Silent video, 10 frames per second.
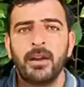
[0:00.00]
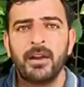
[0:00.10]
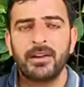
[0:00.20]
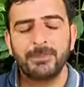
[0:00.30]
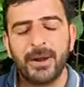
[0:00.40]

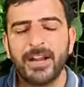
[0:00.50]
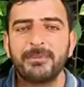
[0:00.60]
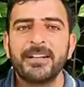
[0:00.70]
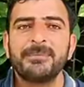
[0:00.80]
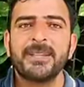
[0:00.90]

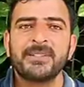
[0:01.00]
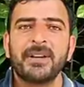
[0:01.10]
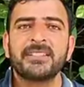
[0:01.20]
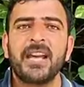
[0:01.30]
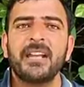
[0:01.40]
डिपार्टमेंट्स में इस
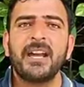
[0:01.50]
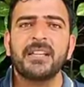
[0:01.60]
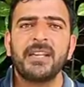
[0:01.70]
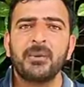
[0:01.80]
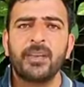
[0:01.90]
वक्त
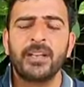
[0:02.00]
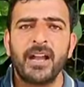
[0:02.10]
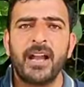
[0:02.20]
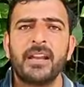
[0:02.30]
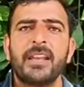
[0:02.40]
तैनात हैं उन्हें
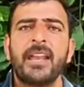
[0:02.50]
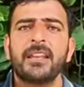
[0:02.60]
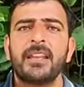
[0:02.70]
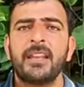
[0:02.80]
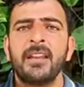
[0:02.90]
कहा गया है
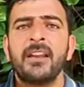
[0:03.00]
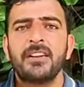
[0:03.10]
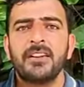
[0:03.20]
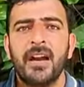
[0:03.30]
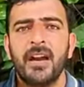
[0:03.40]
कि
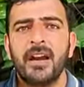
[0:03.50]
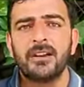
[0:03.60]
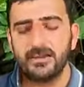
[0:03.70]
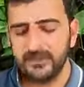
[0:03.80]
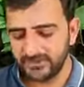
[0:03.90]

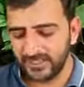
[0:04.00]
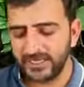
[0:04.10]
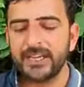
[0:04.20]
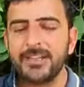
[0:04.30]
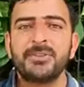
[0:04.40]

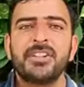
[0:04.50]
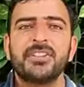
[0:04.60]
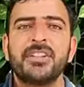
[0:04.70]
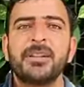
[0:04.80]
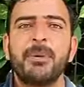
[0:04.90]
जनरल
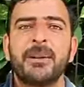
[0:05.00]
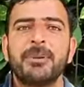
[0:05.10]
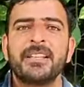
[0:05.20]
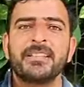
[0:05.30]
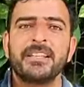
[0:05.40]
एडमिनिस्ट्रेशन
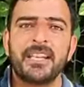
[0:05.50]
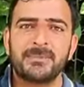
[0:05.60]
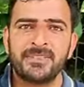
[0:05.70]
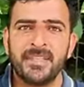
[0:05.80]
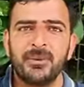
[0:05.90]
डिपार्टमेंट की
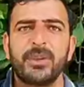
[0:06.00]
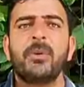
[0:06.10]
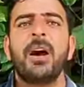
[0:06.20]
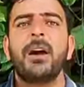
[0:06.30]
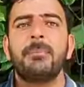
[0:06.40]
जानब से उन्हें
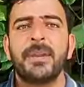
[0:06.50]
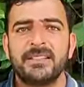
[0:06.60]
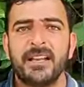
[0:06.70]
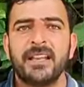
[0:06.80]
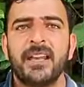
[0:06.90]
वहाँ
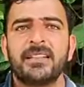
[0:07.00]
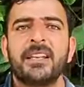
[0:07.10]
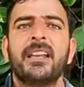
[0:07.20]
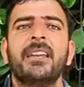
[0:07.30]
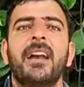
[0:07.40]
भेजा गया
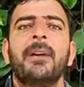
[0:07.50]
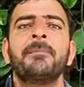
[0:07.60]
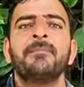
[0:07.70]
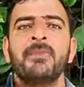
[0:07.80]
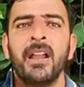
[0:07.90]
था या
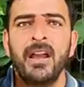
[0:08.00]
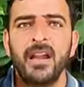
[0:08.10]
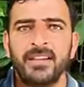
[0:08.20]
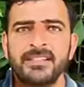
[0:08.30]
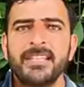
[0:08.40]

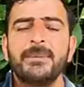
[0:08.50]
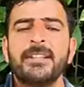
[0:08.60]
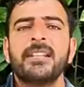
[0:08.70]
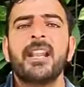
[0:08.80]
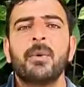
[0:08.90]
आ, किसी भी
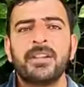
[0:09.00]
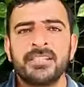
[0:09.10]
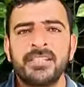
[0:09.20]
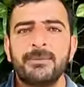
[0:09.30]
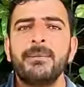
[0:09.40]
तरह वो
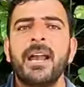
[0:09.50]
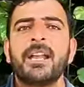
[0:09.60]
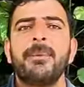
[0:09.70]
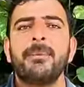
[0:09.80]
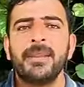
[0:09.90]
किसी भी
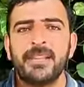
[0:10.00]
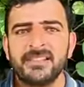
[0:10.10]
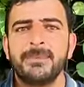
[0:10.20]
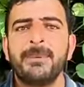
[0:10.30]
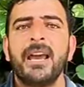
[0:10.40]
महकमे में
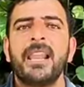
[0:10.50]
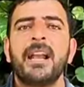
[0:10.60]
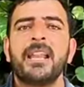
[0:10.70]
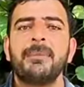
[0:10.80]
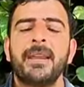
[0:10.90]
किसी भी
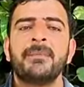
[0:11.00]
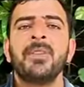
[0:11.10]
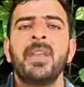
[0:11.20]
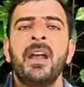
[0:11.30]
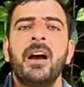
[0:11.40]
इलाके में
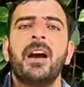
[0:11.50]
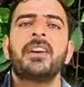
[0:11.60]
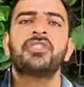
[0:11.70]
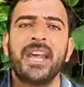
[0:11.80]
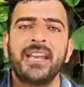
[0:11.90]

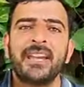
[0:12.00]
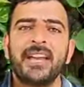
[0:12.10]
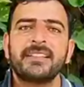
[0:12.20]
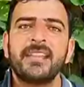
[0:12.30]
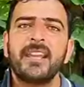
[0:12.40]

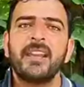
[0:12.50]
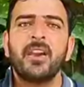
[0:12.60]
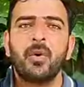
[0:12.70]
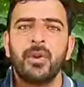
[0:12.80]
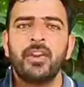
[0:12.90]
तैनात थे
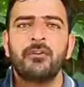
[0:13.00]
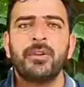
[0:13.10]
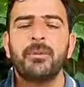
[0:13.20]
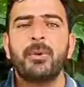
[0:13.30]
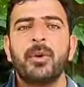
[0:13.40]
उन्हें
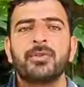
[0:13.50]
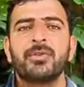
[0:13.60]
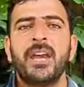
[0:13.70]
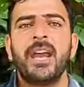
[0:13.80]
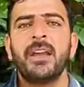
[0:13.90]
फिलफोर
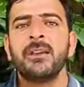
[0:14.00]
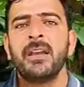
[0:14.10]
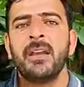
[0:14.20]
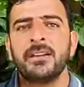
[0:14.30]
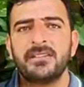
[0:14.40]
जो है
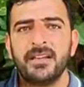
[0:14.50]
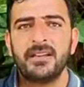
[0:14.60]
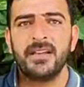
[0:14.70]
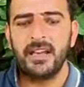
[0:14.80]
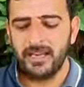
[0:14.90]

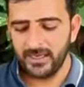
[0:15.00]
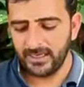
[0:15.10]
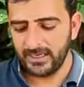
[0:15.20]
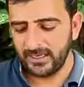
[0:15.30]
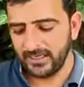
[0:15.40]
जनरल
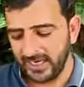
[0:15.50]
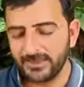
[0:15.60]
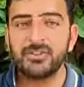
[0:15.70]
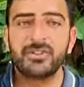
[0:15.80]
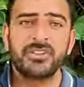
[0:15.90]

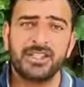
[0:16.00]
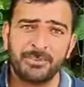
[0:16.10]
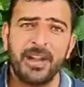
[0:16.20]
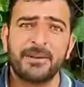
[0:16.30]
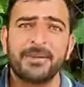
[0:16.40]
एडमिनिस्ट्रेशन
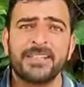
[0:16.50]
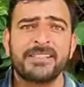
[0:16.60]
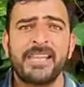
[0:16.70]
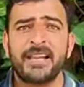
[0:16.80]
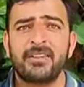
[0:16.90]
डिपार्टमेंट के
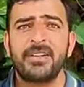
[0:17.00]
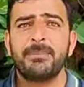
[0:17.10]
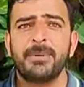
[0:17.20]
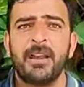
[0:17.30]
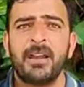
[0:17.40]
सेक्रेटरी
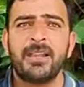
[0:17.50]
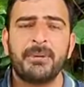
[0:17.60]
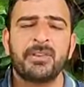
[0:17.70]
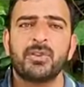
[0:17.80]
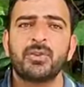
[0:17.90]
के
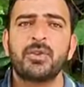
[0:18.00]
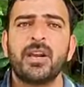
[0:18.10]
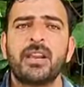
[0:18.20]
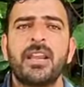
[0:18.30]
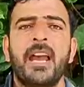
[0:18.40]
पास रुजू
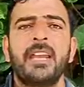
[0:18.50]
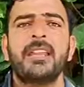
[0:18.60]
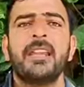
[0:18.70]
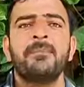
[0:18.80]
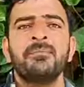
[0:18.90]
करना है
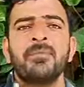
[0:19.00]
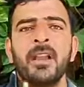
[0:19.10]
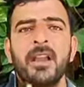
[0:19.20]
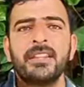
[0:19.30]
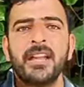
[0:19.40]

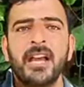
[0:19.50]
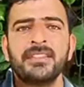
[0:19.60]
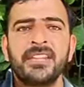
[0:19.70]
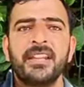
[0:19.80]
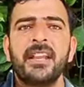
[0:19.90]
इन्हें या
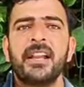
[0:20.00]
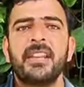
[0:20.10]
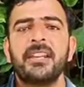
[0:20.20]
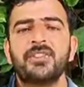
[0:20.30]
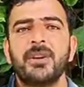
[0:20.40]

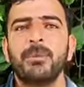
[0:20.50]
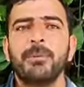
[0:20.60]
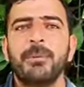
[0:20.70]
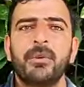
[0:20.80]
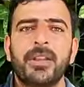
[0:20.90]
श्रीनगर या जम्मू
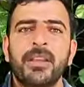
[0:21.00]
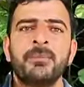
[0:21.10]
में उन्हें